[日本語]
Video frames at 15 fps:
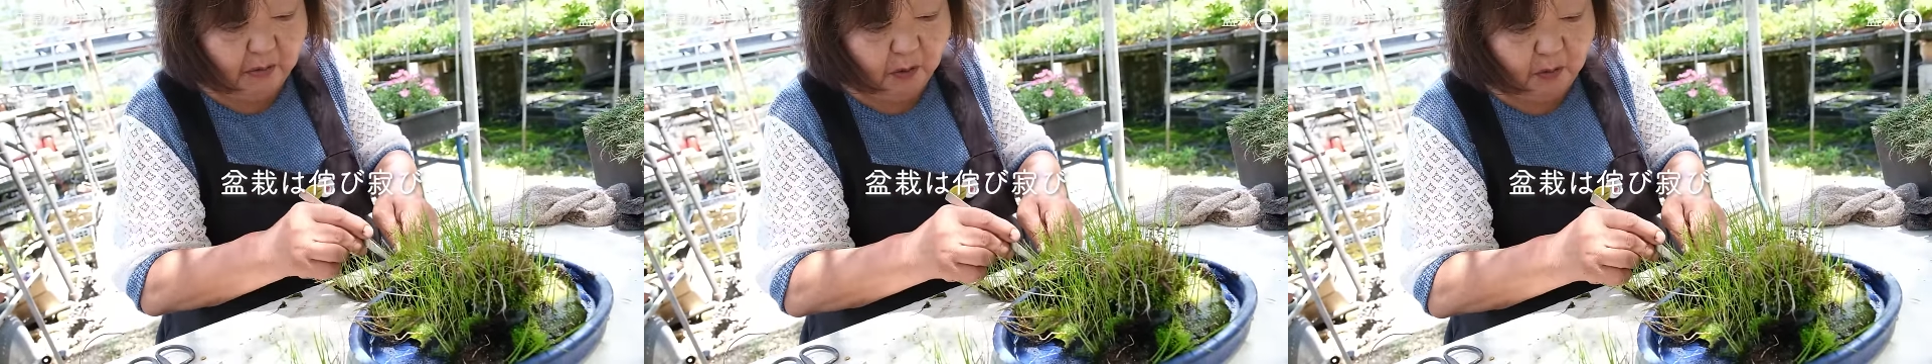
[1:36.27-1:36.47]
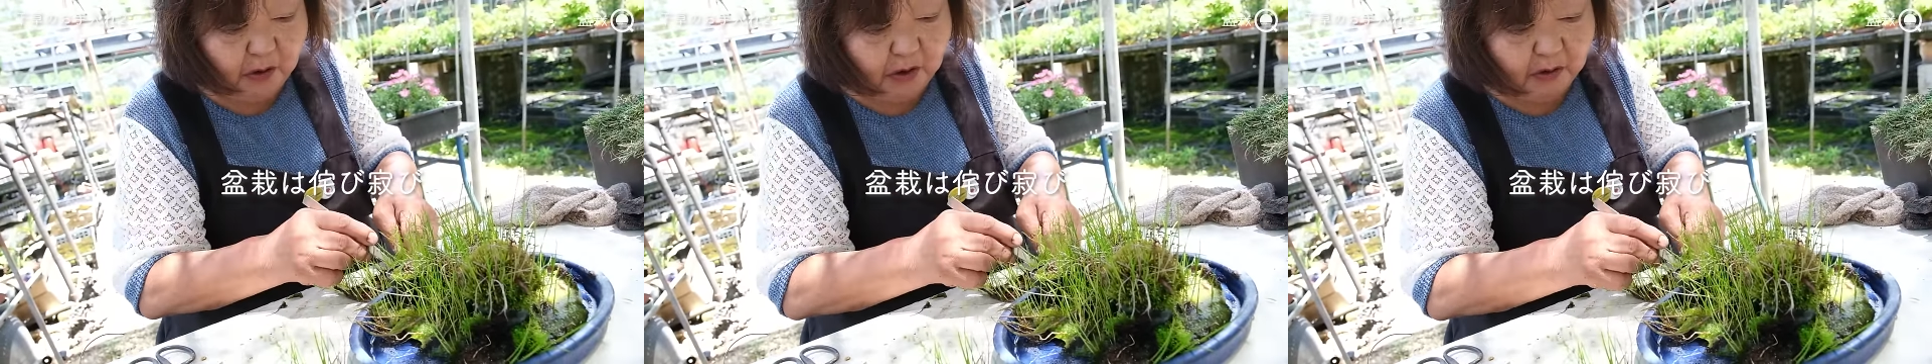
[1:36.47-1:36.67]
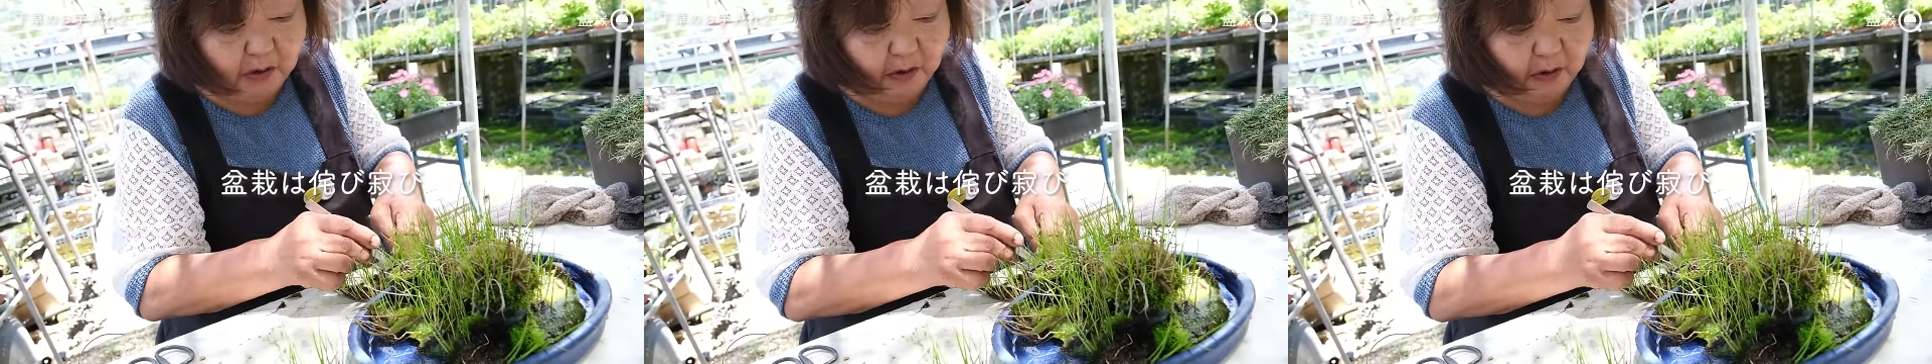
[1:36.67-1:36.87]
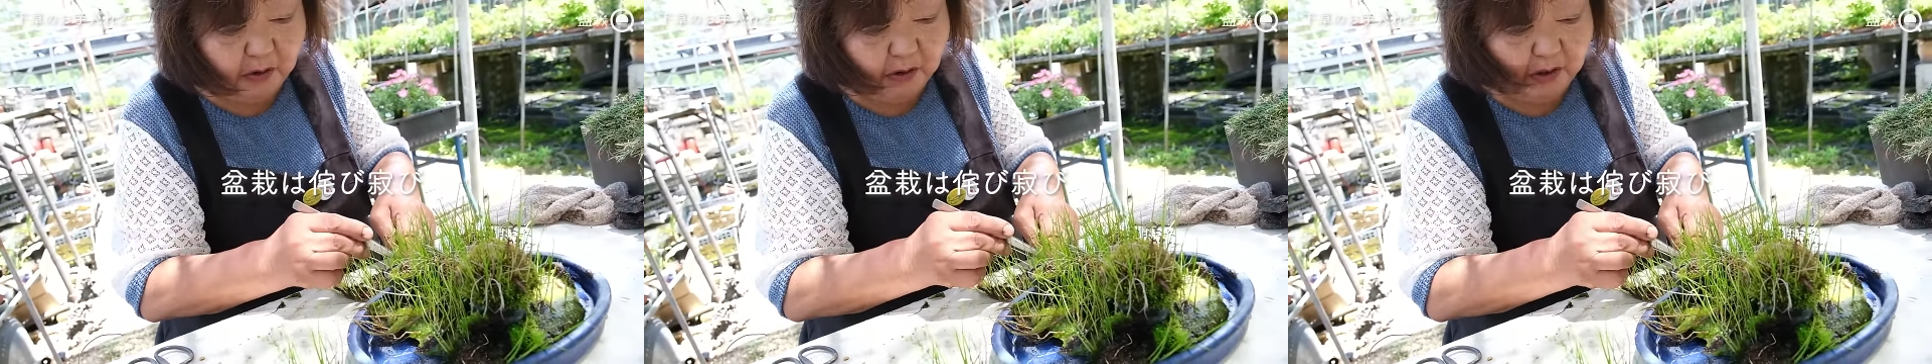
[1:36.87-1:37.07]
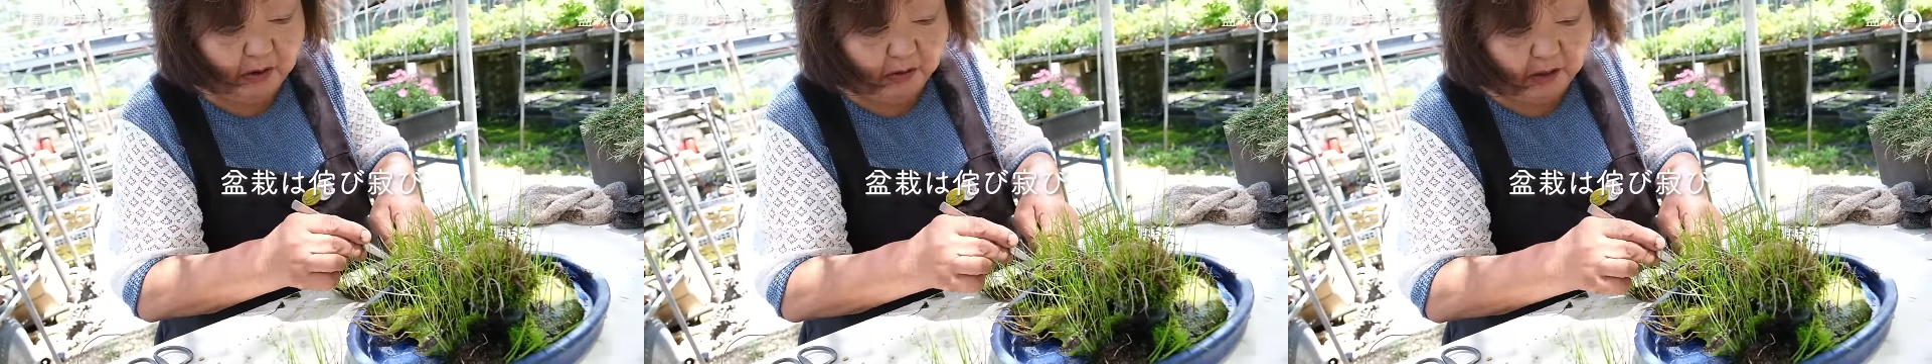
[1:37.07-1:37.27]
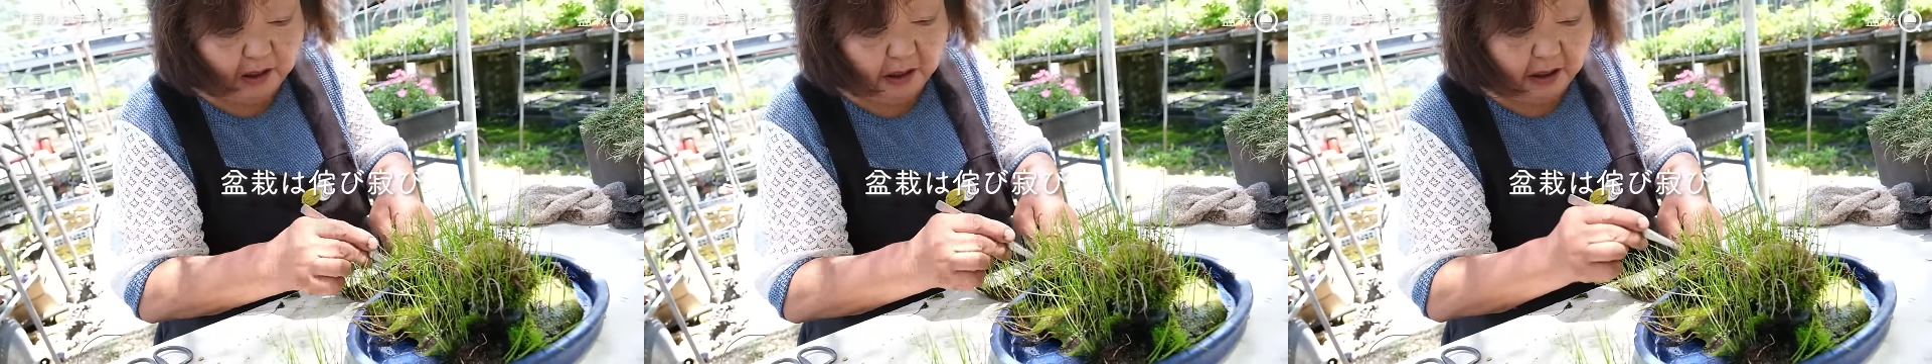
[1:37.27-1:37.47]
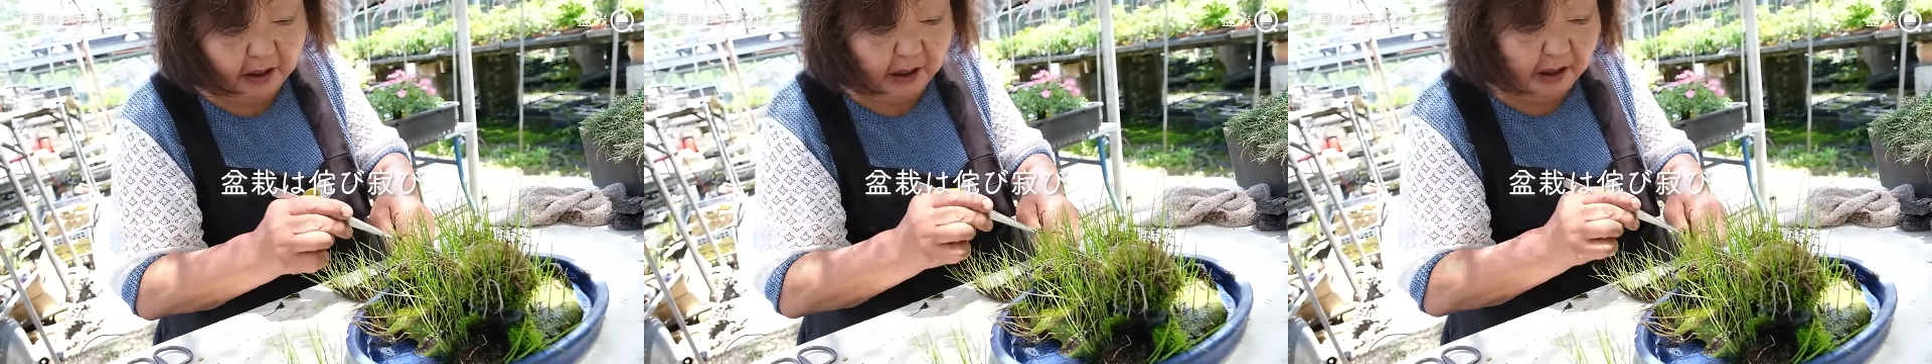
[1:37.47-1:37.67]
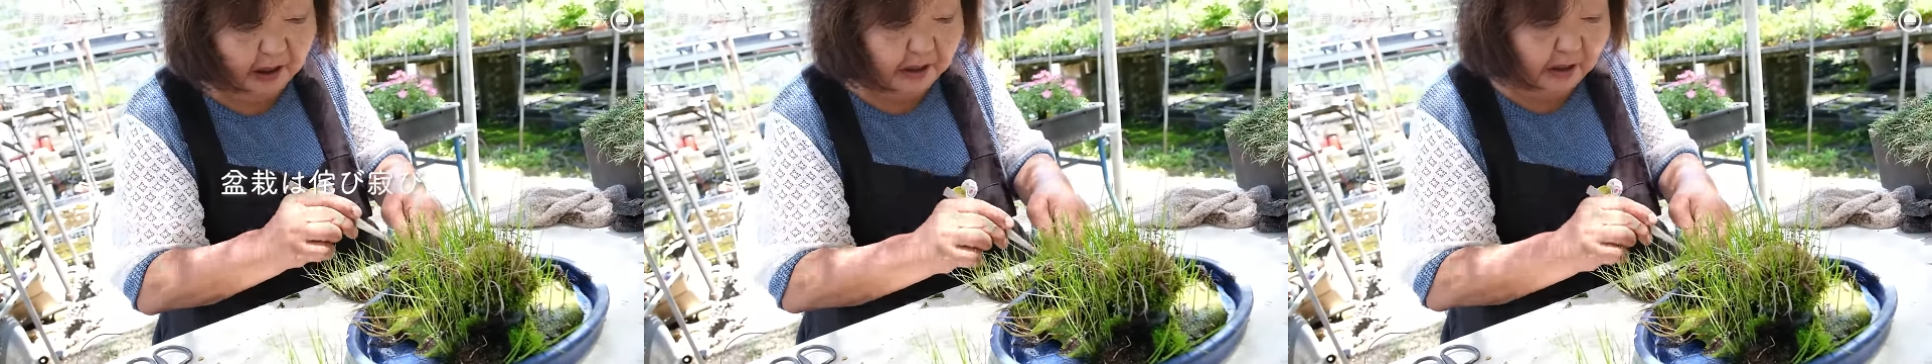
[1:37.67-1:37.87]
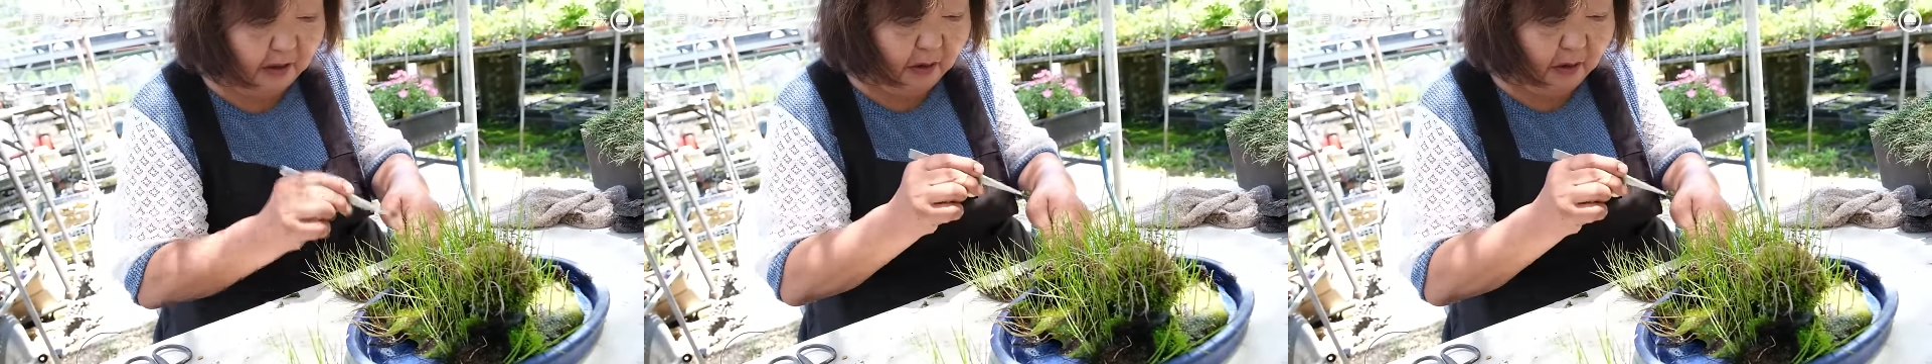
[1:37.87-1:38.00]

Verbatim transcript: もみじの横にそんなでっかい